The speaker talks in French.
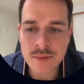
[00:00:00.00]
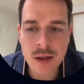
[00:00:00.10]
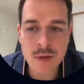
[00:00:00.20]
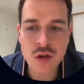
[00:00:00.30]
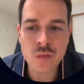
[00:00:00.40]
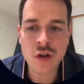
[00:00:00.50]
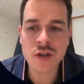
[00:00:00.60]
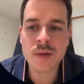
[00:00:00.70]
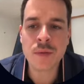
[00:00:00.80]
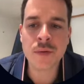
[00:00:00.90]
bah, de moi,
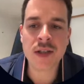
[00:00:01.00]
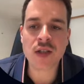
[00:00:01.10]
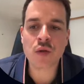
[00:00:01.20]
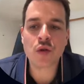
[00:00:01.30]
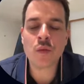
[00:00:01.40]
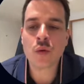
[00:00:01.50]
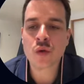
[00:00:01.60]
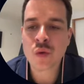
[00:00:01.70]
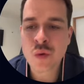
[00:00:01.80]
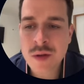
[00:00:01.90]
de mes publications, de mon
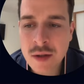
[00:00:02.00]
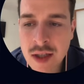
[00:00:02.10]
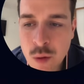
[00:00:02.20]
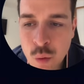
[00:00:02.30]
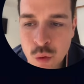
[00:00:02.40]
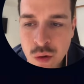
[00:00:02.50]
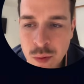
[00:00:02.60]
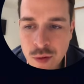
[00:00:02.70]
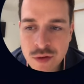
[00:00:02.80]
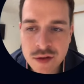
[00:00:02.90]
contenu, ou de
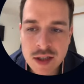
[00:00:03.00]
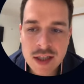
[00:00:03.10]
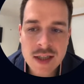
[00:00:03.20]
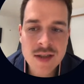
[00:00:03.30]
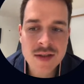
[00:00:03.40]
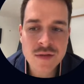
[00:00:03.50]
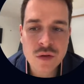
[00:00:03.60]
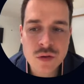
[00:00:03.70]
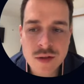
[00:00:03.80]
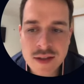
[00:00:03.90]
prendre, si
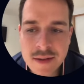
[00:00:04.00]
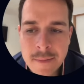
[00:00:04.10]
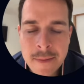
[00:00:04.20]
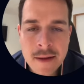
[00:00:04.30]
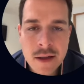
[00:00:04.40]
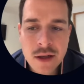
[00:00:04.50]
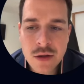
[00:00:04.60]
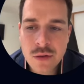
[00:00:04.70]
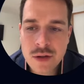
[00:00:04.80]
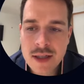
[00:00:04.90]
vous le souhaitez,
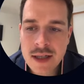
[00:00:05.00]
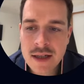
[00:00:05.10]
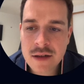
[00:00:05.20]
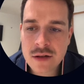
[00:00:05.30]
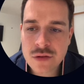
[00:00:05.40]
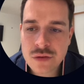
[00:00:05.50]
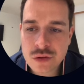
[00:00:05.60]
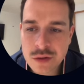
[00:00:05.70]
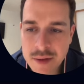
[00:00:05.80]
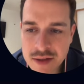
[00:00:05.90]
le lien euh, d'une
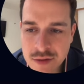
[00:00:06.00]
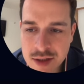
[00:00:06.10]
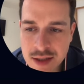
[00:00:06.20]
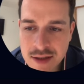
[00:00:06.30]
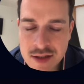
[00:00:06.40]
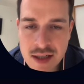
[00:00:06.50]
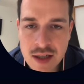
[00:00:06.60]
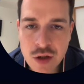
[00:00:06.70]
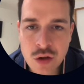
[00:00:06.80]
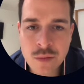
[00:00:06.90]
autre personne qui a
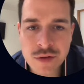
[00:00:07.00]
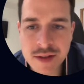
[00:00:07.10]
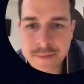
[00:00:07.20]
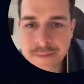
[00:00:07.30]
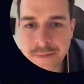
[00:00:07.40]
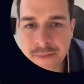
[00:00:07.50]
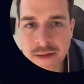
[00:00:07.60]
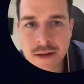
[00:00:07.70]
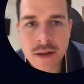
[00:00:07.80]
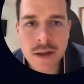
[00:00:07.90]
déjà commenté.
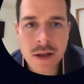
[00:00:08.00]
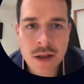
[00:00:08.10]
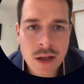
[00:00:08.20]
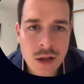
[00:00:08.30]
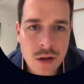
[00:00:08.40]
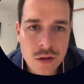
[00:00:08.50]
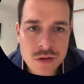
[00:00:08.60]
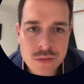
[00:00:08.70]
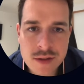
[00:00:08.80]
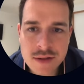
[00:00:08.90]

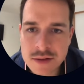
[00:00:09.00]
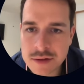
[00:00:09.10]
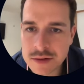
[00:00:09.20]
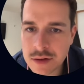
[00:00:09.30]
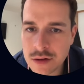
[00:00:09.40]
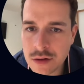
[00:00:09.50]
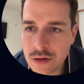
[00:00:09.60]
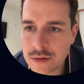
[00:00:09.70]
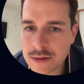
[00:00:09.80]
Ensuite, en